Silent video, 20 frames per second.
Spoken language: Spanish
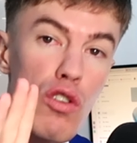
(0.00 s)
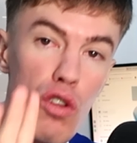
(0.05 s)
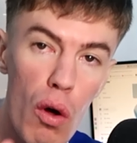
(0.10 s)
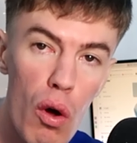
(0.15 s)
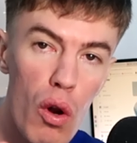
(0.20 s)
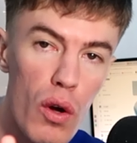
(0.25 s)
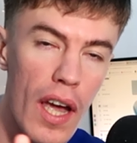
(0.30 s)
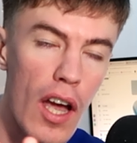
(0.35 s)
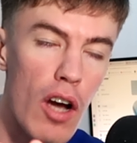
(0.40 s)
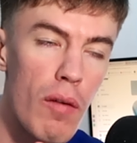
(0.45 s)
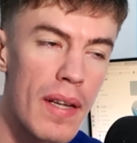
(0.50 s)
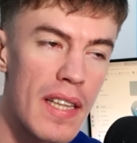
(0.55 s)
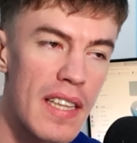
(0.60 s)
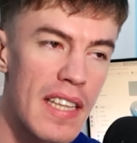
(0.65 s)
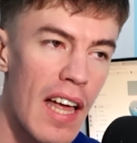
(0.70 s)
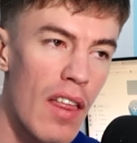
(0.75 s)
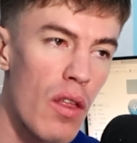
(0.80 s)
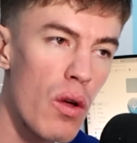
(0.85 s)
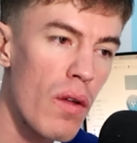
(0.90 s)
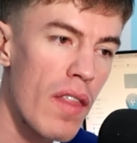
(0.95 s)
Todo lo que he
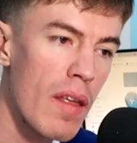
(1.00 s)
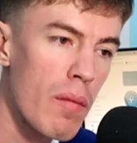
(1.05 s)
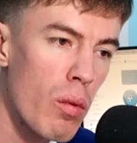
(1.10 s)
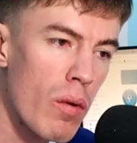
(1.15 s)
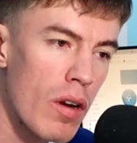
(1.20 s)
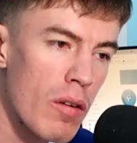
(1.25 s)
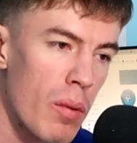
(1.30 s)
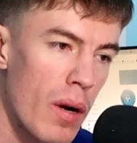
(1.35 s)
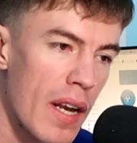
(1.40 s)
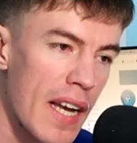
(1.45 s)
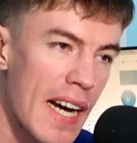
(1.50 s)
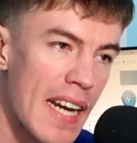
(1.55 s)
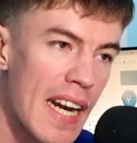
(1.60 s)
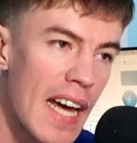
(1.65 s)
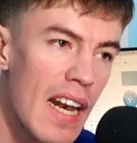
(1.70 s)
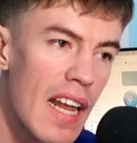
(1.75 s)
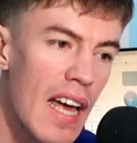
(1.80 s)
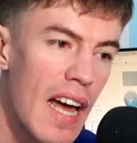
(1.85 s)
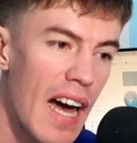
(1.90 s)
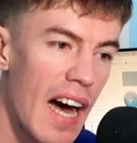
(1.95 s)
comentado de Pumas por el
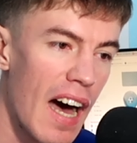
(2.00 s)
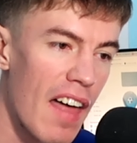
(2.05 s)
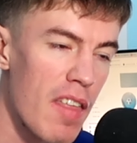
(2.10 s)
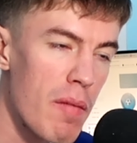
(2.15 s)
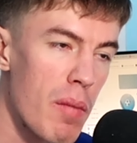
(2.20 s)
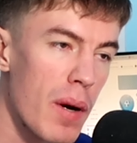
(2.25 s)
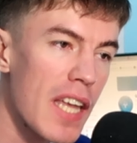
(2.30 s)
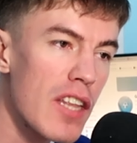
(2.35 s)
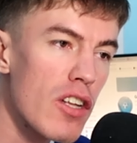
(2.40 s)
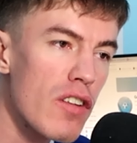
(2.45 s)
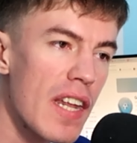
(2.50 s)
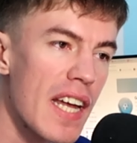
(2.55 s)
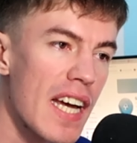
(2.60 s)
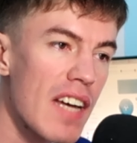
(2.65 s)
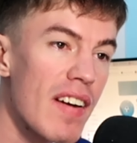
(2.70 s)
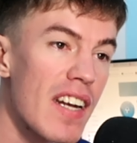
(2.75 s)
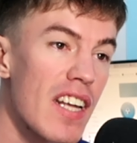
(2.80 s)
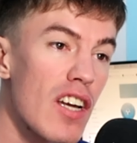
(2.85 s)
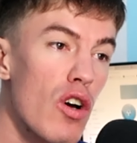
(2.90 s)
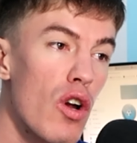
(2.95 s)
canal hace poquito tiene que
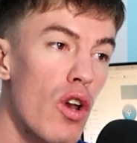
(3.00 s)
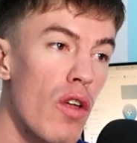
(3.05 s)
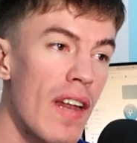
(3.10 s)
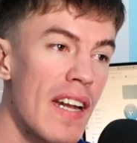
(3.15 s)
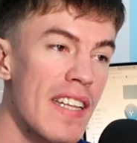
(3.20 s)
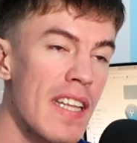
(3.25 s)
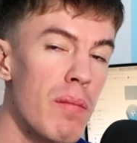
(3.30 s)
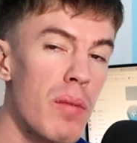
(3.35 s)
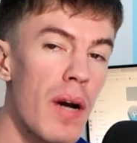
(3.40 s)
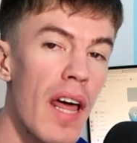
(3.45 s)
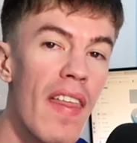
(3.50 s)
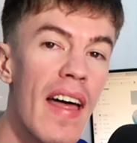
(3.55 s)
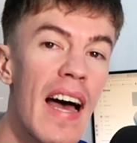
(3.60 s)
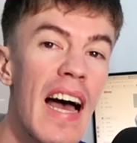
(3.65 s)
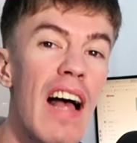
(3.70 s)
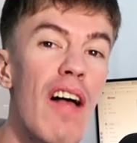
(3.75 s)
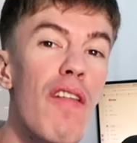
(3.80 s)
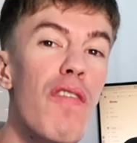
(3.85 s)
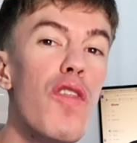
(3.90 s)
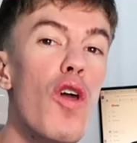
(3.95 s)
ver con lo de la temporada
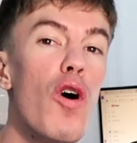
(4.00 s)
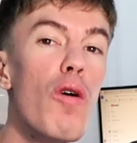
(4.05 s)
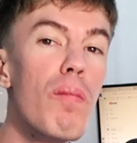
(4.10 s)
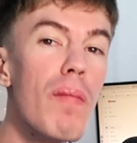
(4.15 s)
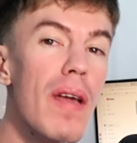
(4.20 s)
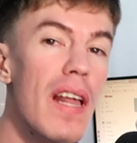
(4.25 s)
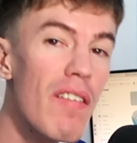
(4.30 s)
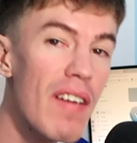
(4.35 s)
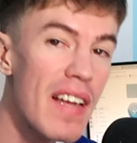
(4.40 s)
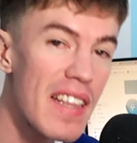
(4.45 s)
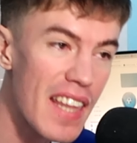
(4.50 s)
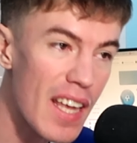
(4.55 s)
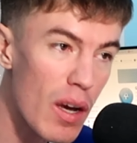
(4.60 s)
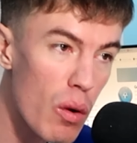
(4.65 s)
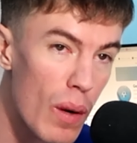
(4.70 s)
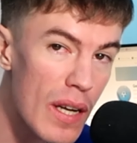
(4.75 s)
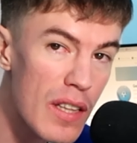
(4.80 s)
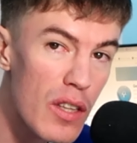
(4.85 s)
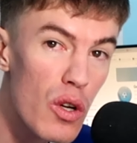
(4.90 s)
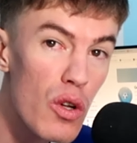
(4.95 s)

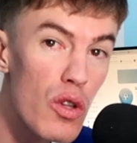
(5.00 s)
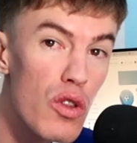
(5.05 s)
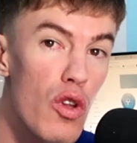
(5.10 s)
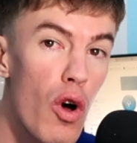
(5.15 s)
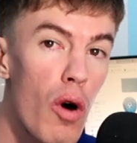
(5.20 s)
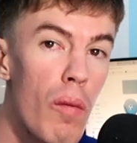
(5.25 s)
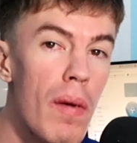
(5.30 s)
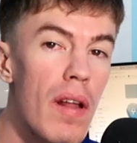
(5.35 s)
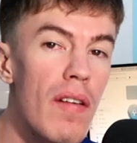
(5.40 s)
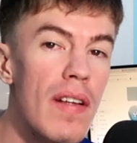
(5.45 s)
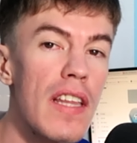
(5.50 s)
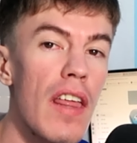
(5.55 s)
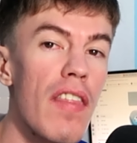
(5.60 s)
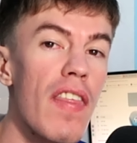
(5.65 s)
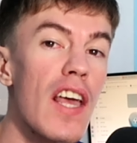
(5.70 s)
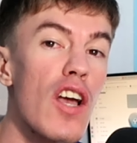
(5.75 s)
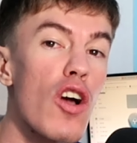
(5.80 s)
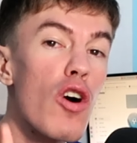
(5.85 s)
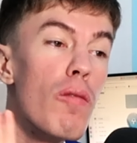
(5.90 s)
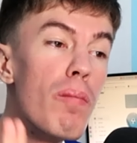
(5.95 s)

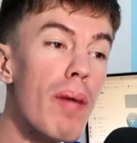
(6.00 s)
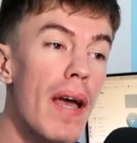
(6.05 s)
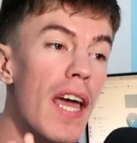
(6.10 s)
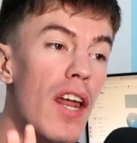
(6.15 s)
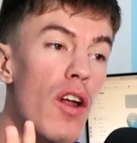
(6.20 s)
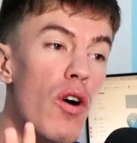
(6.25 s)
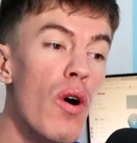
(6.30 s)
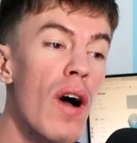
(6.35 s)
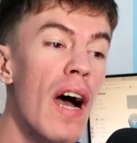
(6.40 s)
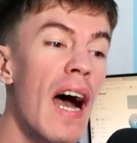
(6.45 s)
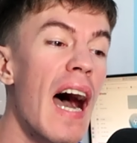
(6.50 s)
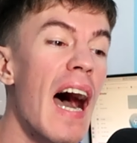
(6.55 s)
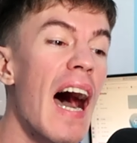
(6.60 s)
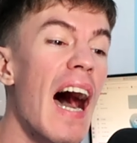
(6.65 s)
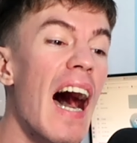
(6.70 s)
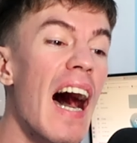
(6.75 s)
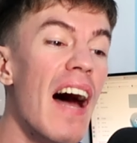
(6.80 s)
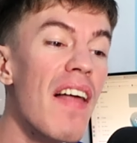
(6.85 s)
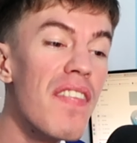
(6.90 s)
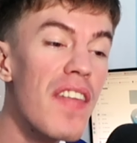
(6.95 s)
2024-2025, pero
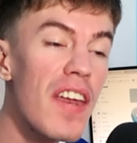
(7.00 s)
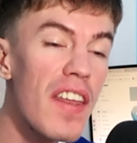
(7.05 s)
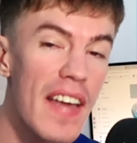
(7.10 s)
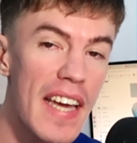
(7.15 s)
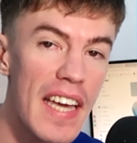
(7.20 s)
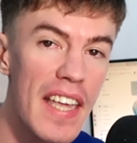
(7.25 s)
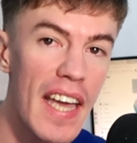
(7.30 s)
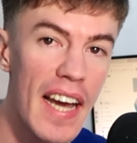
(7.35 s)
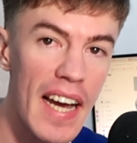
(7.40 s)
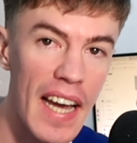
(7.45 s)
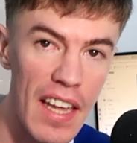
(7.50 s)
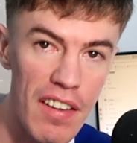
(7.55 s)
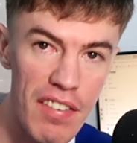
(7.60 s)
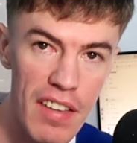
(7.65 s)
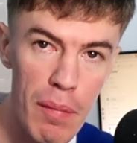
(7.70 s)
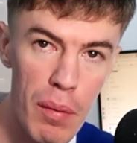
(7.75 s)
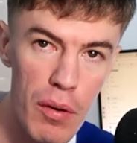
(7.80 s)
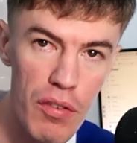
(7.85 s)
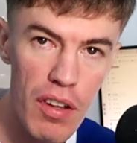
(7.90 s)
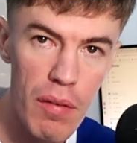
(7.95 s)
antes de que llegue
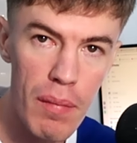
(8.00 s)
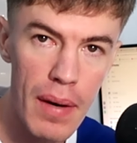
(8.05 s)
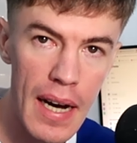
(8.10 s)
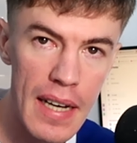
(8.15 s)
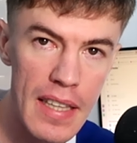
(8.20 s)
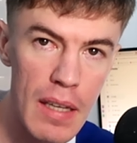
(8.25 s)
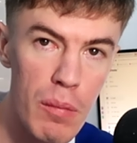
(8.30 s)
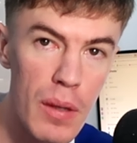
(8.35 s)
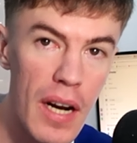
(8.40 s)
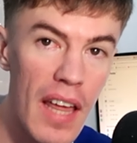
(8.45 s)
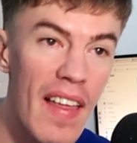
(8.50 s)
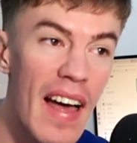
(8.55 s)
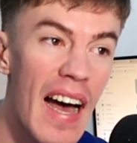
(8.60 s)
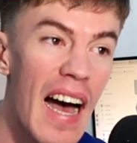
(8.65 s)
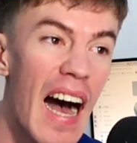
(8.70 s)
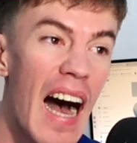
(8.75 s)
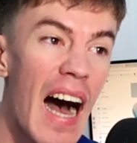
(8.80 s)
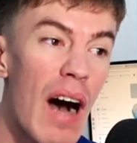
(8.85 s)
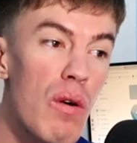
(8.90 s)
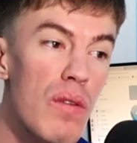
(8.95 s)
esta próxima
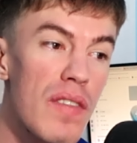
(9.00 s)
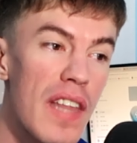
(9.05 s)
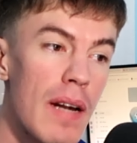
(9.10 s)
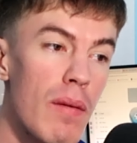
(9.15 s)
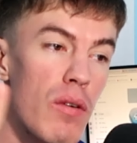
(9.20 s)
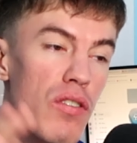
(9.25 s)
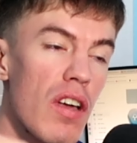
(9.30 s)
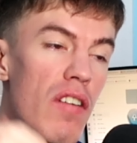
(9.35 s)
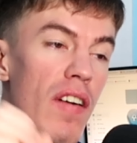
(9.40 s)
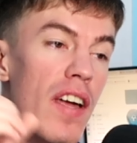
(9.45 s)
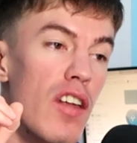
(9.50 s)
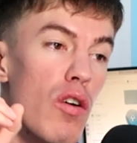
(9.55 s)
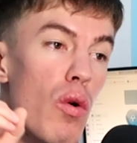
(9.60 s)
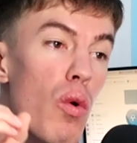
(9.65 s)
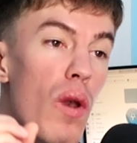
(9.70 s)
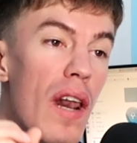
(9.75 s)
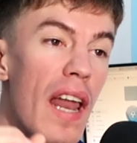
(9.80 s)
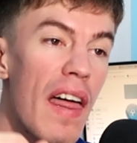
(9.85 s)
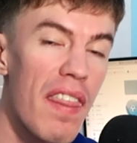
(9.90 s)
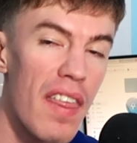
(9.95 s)
temporada, aún tenemos que ver
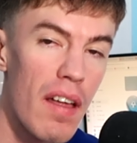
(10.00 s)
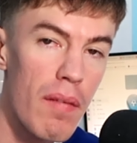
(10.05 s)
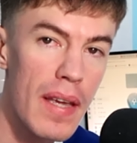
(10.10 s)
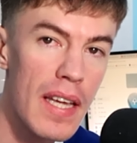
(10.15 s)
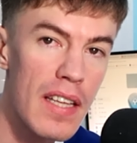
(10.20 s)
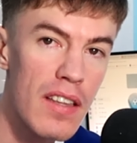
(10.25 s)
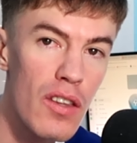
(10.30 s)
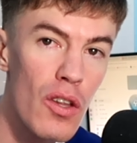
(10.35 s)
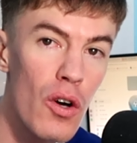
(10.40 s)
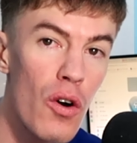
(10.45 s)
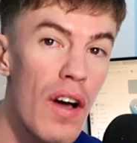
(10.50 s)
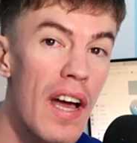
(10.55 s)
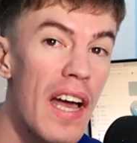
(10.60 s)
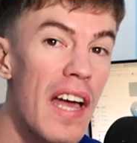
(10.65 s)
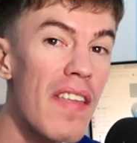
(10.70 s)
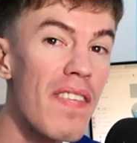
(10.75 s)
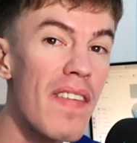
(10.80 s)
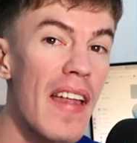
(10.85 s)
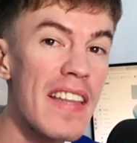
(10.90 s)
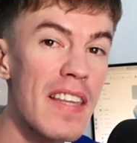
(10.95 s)
un lanzamiento
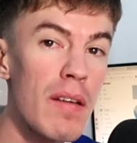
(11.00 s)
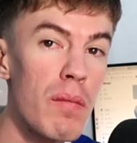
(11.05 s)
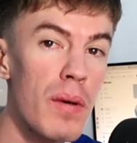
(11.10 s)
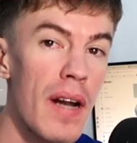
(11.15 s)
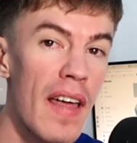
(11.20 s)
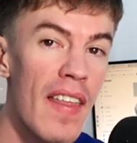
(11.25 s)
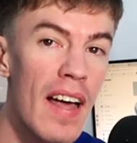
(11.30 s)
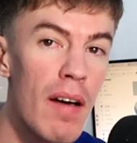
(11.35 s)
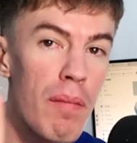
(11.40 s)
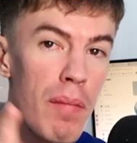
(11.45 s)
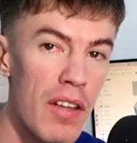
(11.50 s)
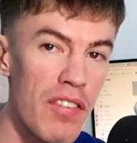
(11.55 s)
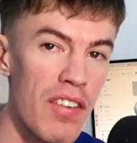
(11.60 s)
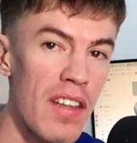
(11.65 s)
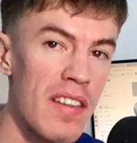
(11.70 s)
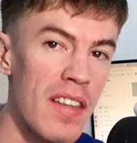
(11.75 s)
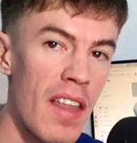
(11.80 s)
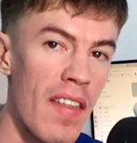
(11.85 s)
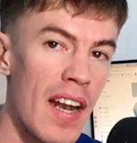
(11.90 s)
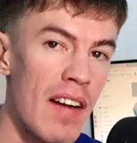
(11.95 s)
de la temporada
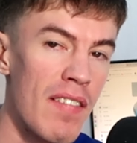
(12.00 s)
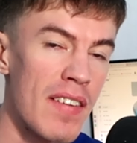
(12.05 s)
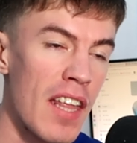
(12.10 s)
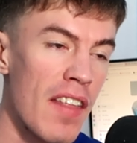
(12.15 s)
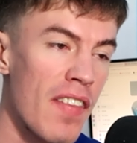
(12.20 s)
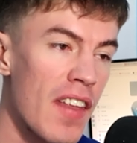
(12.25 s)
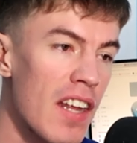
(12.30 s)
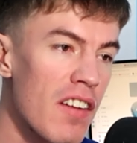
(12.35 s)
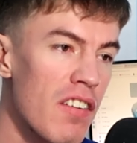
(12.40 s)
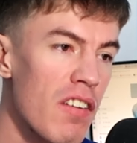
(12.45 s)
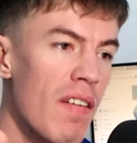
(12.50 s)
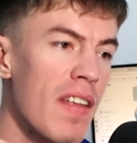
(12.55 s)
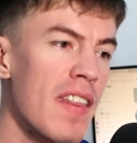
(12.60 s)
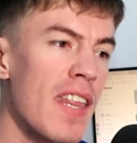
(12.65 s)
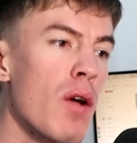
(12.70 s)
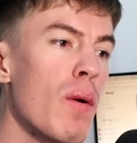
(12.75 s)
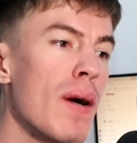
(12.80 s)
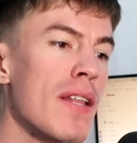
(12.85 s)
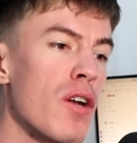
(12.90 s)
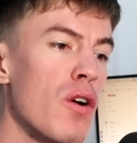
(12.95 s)
presente, de la
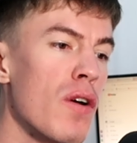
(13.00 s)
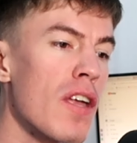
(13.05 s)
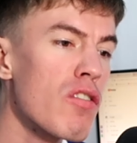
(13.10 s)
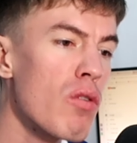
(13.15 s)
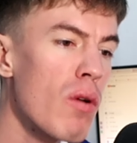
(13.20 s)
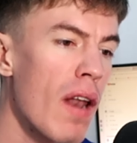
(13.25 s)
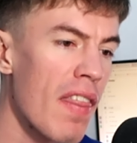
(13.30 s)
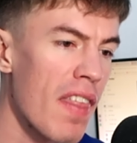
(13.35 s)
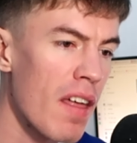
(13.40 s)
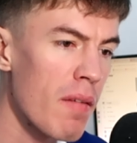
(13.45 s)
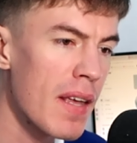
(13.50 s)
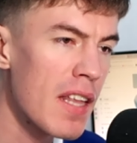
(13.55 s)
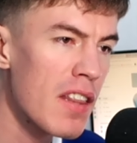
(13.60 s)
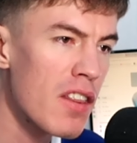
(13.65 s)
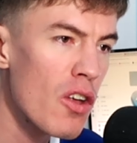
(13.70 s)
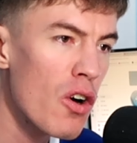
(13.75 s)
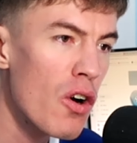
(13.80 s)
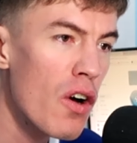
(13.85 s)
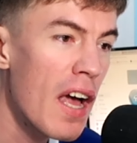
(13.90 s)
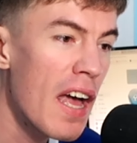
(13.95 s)
23-24, y es un
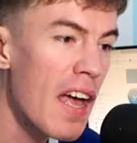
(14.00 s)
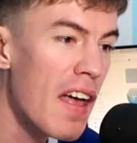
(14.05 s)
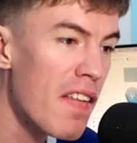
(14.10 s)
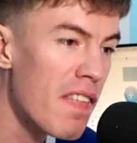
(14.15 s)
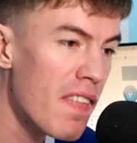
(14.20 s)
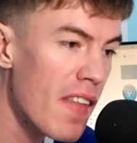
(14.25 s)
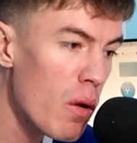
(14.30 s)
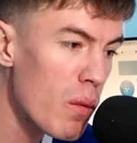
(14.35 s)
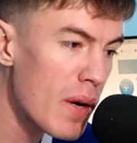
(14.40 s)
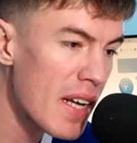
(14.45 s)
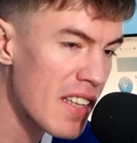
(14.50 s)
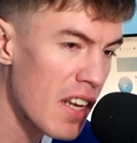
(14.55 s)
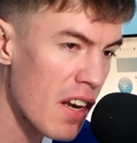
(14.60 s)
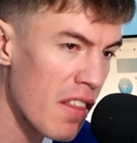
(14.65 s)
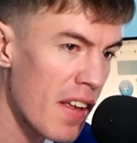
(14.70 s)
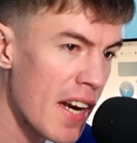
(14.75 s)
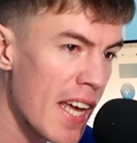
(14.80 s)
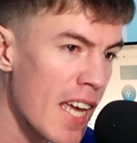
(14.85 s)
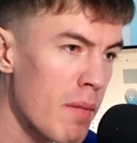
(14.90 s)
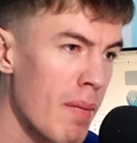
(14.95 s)
lanzamiento de una
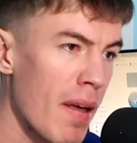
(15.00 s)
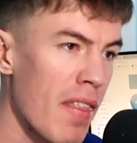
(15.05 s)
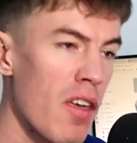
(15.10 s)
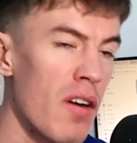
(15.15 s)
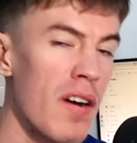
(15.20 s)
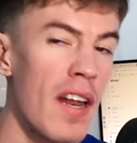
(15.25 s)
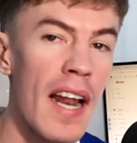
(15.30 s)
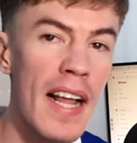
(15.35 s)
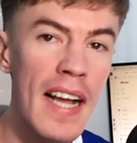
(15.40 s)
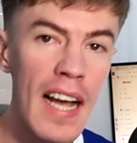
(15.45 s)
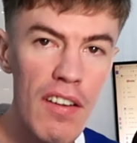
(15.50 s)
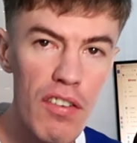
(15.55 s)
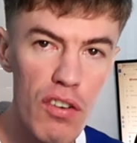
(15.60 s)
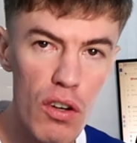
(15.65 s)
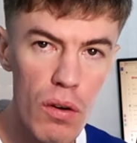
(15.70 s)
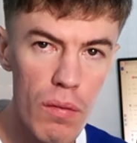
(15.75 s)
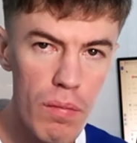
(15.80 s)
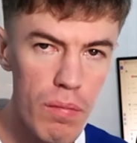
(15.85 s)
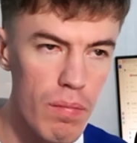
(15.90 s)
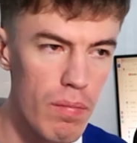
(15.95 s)
tercera equipación. El
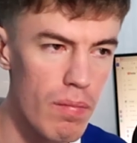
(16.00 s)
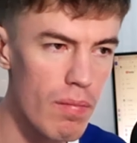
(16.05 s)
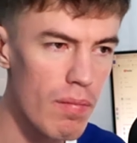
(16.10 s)
caso